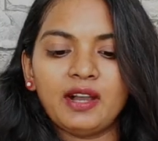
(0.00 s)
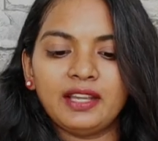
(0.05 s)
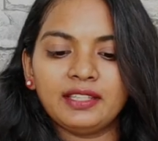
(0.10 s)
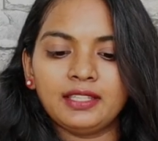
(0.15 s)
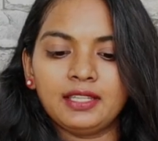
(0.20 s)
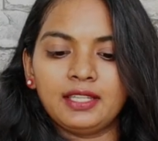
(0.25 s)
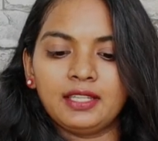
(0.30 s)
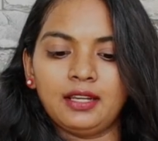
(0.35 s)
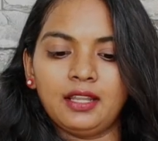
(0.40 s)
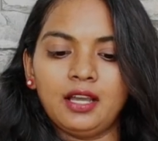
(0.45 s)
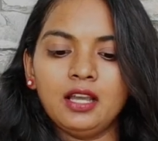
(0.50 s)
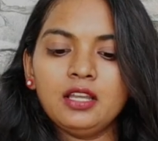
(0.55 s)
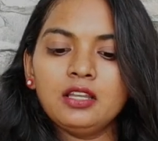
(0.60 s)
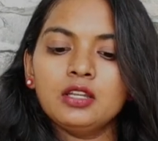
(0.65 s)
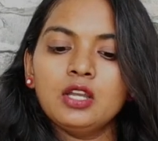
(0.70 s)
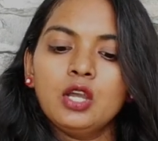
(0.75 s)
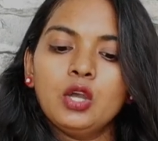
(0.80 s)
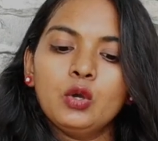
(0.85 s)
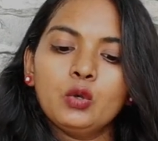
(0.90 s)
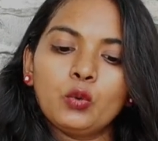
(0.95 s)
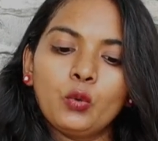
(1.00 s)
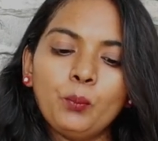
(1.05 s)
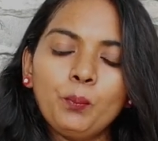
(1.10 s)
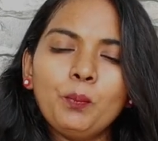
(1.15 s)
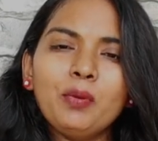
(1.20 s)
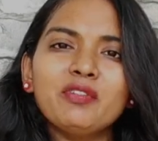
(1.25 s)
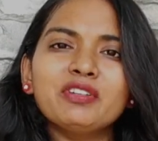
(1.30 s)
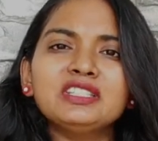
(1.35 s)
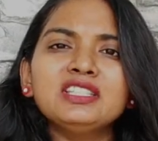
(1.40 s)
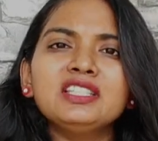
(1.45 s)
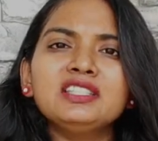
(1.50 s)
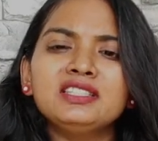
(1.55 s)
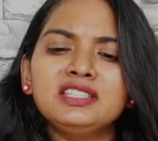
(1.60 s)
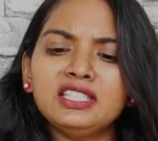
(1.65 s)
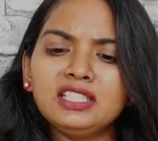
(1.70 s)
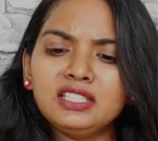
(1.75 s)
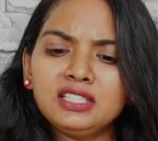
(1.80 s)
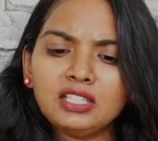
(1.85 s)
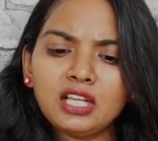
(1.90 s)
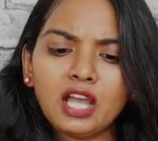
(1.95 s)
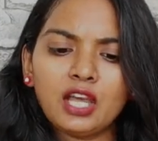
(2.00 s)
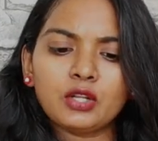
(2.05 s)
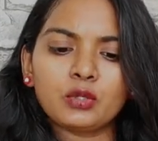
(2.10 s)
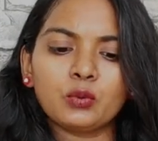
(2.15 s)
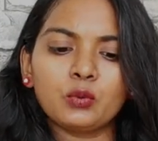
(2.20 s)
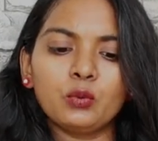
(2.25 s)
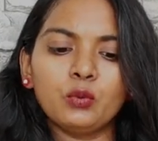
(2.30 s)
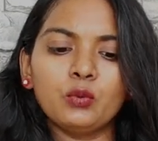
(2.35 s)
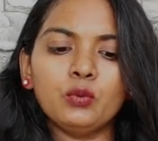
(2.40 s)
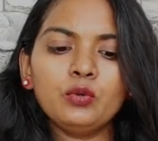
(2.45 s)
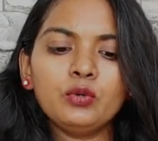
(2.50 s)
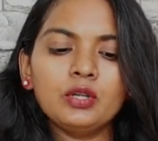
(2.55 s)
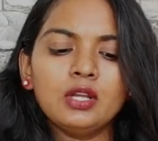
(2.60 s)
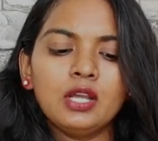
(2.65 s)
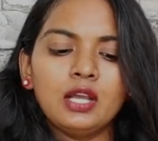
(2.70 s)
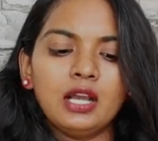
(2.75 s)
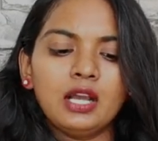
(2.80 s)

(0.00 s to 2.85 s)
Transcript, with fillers: வாங்கிக்கலாம் ரொம்ப வந்து தின்னாக இருக்கும்